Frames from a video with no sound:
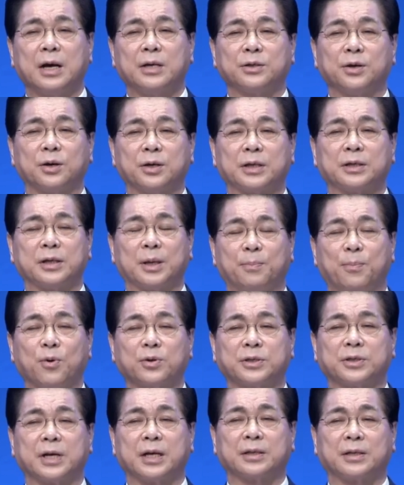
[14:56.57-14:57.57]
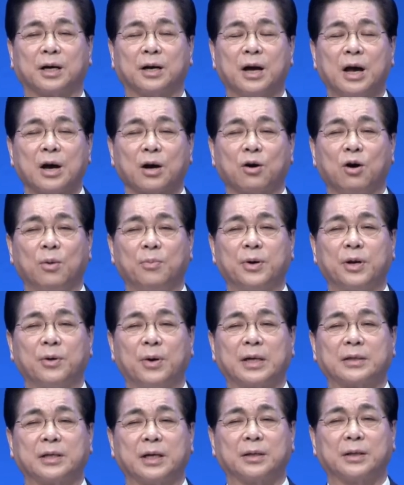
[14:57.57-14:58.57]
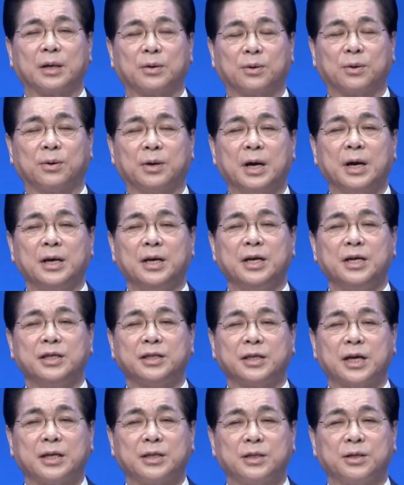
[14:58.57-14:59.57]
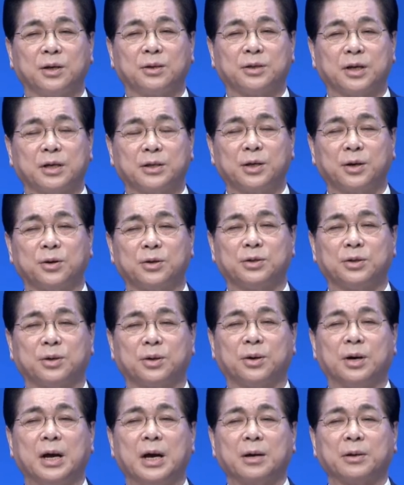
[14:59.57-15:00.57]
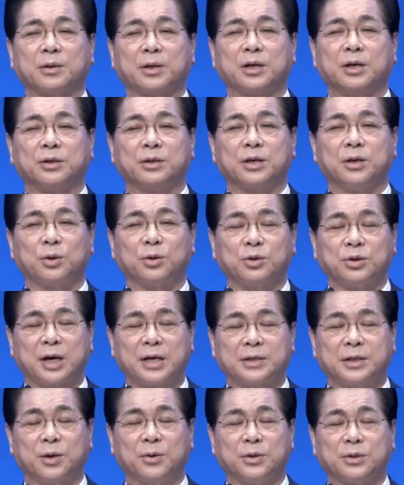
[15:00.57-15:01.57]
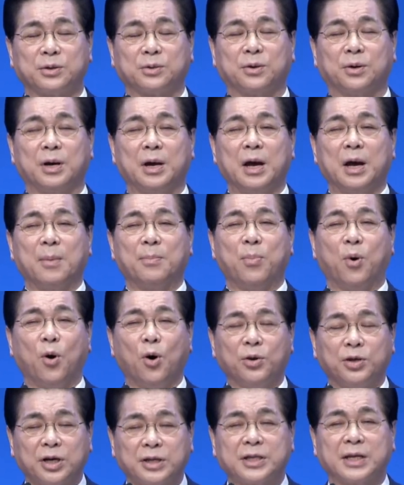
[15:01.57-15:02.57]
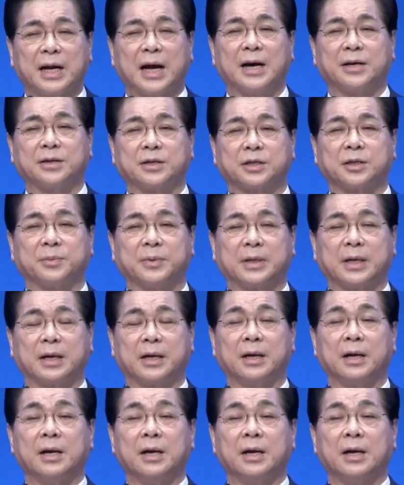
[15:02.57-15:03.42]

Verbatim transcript: 성교센터, 복지센터 건물이 확장되고 20개 지성전이 세워지고 기, 기도처가 세워지고 모든 것이 나아졌습니다.